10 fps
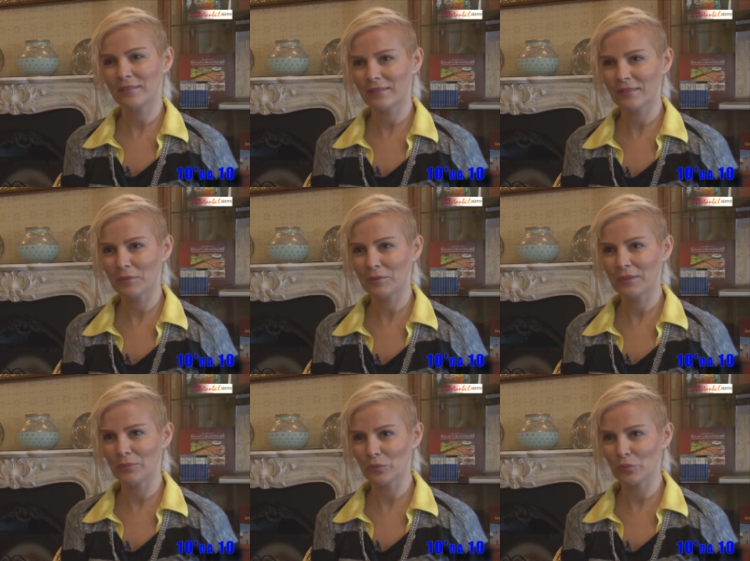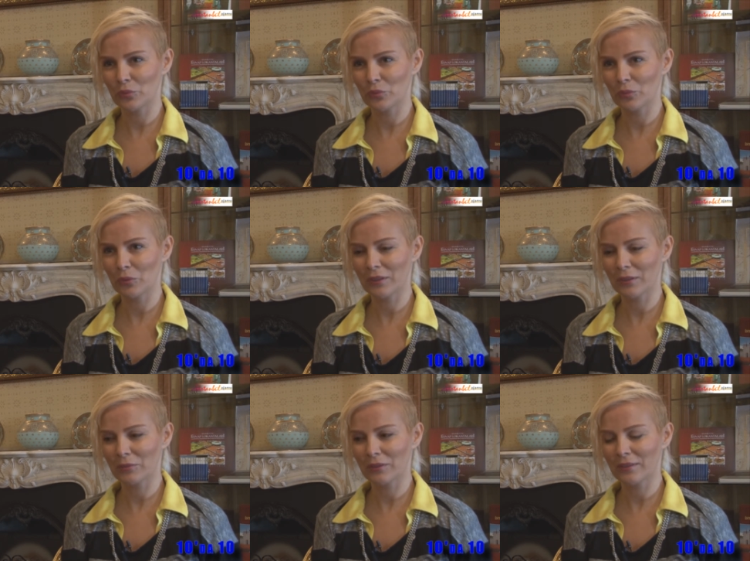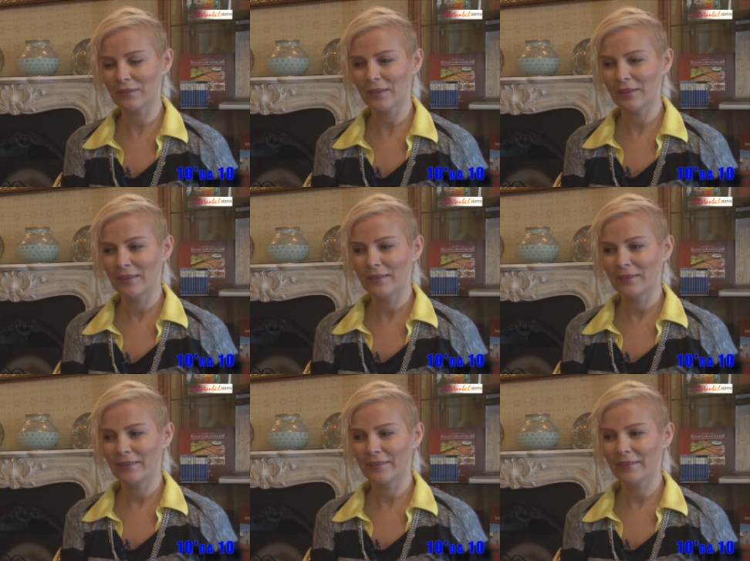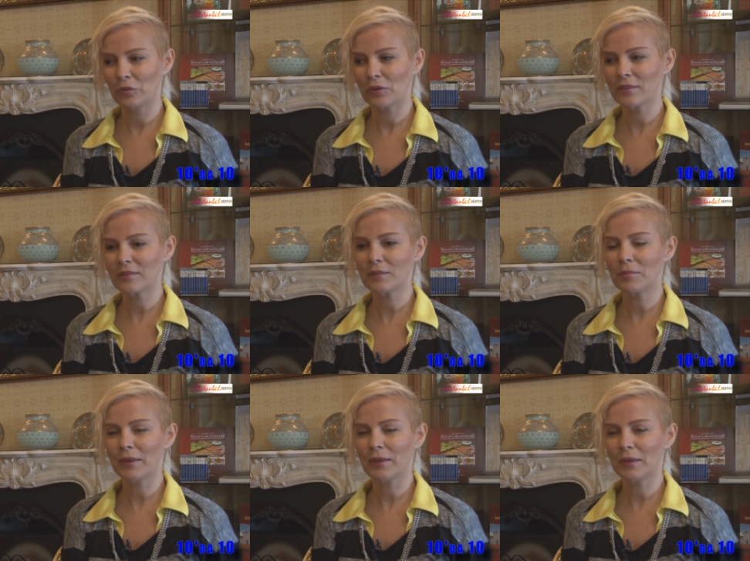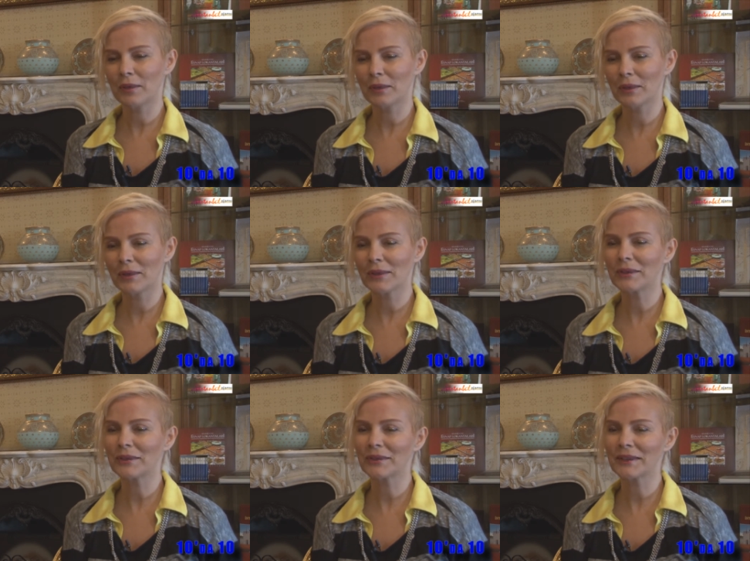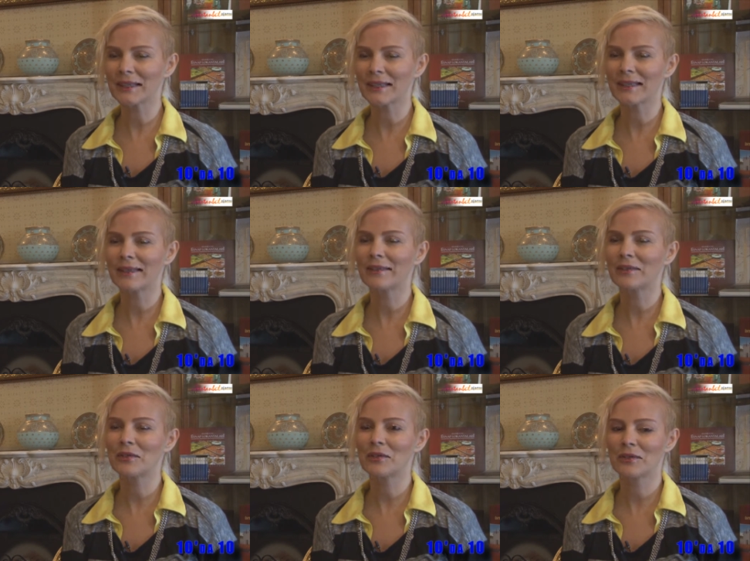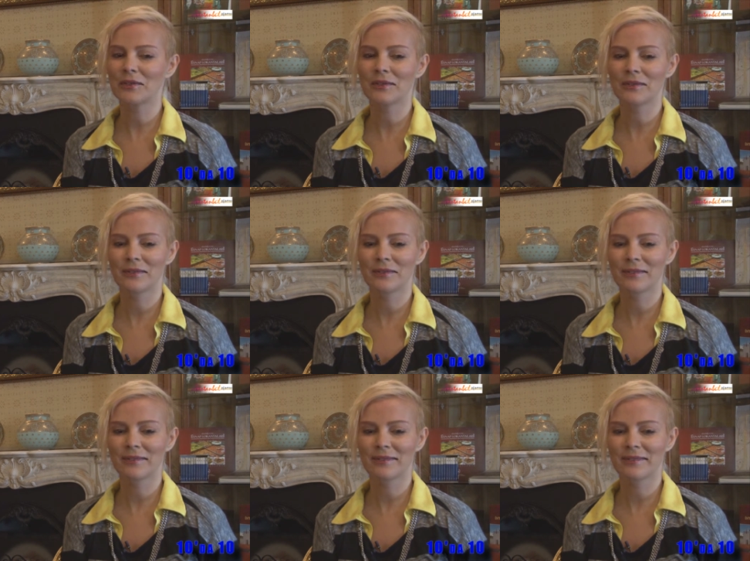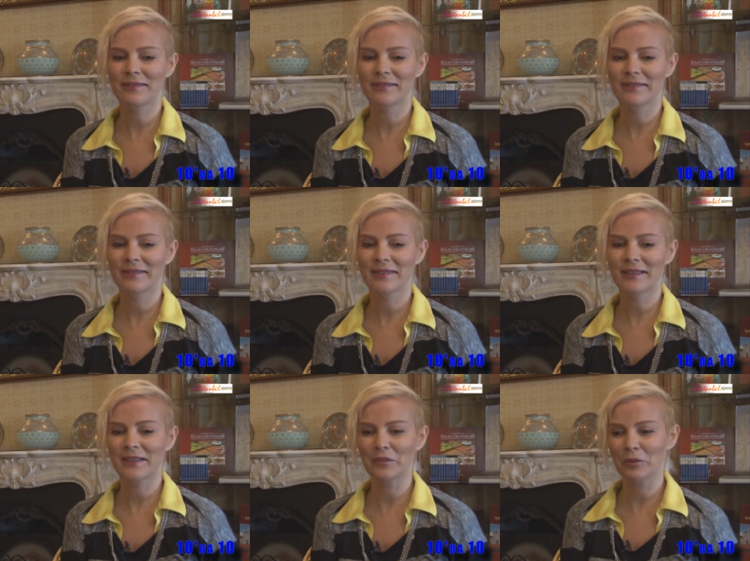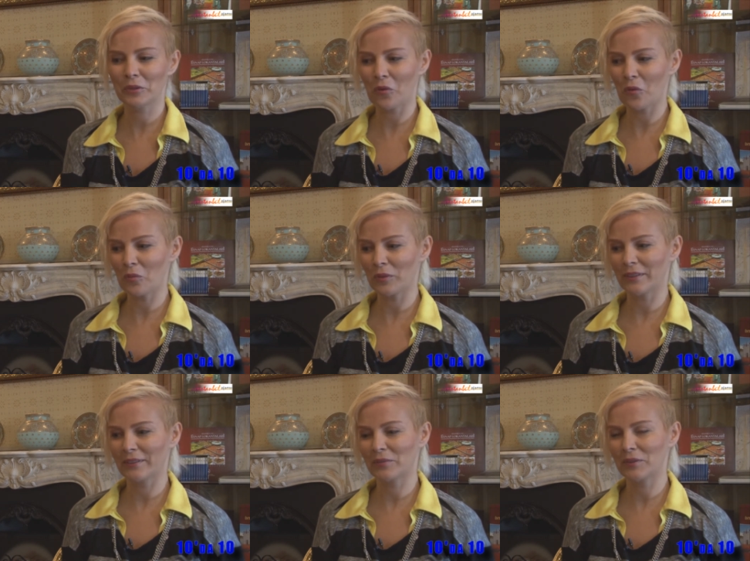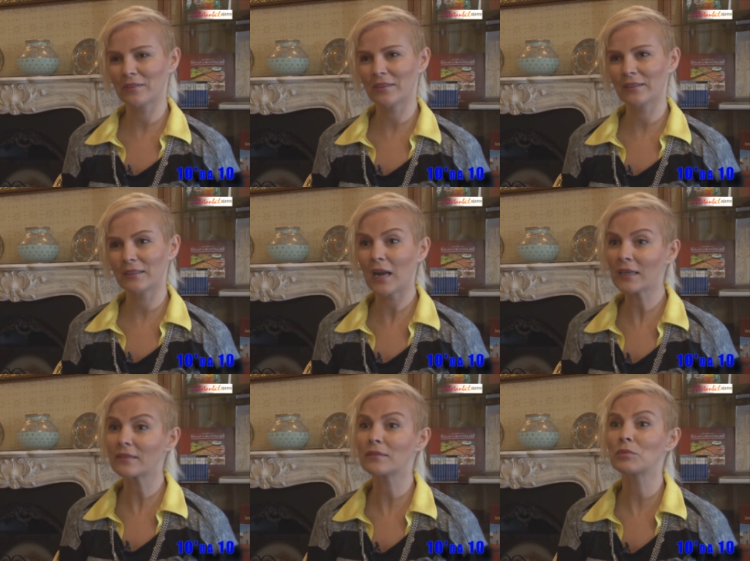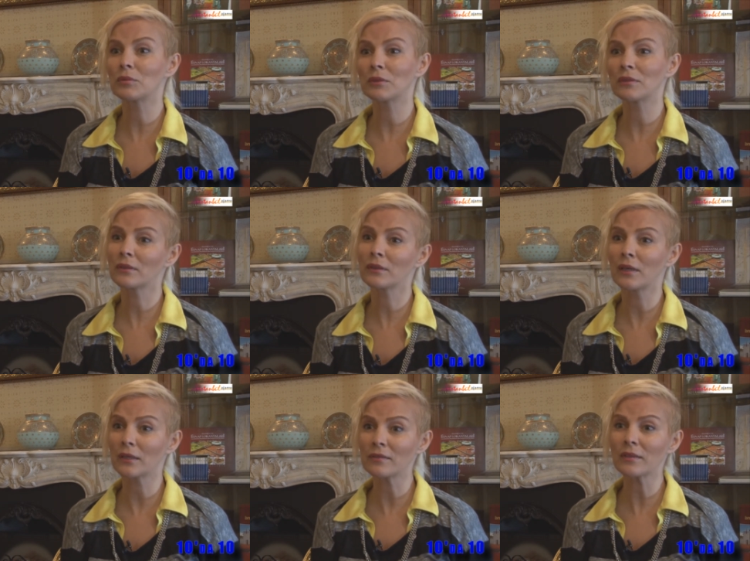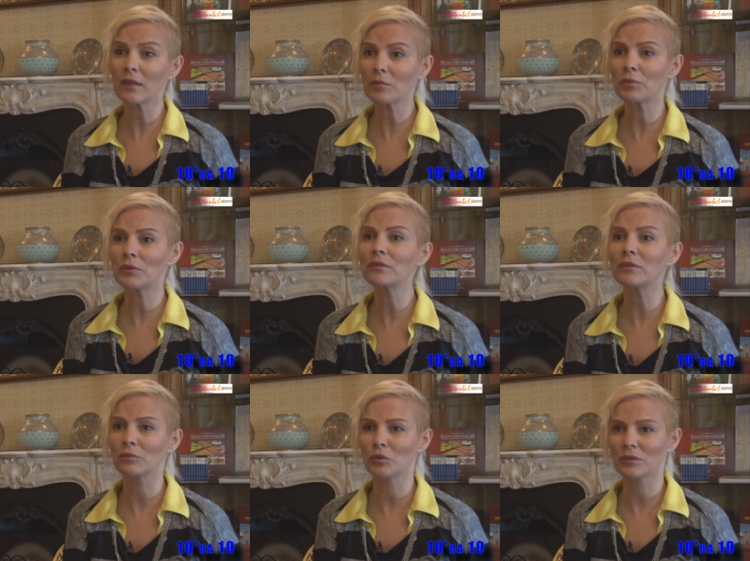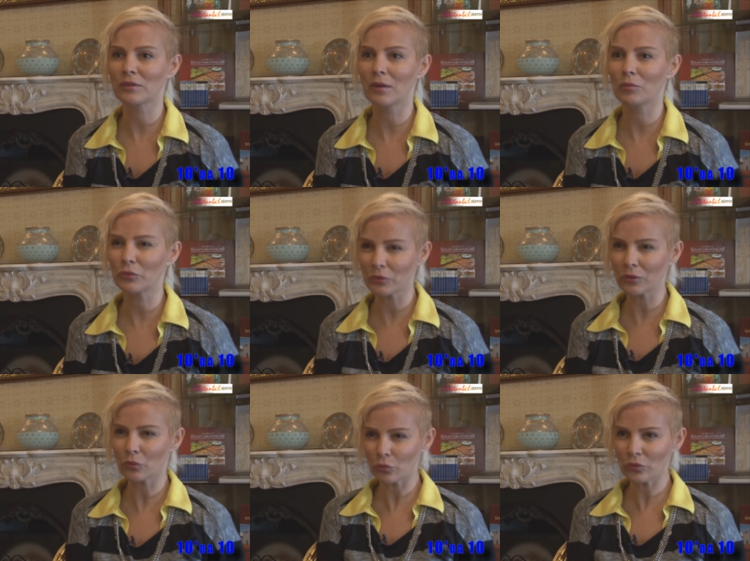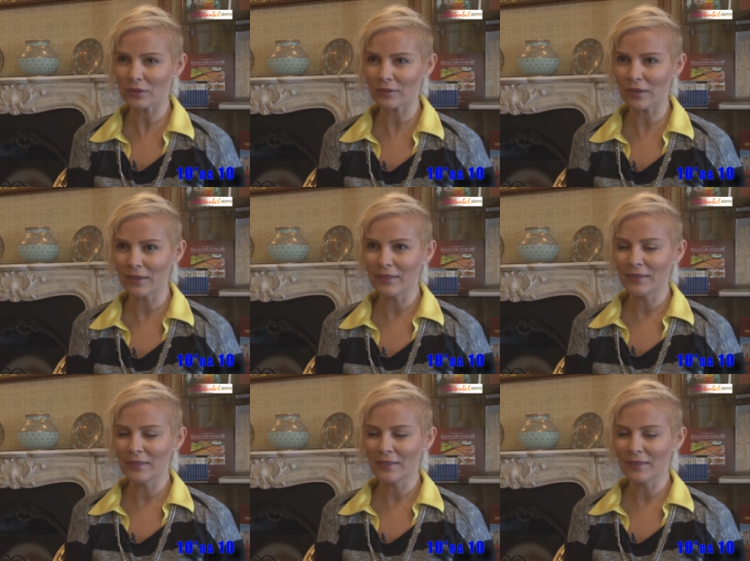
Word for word: az hissedebildiğimizi düşünüyorum o kalabalıkta. E, hani o eski Beyoğlu'ndaki o e, kalabalık olmadan ama insanların herkesin birbirini tanıyarak insanlar birbirini tanımıyor İstanbul'da. Son 10 yılda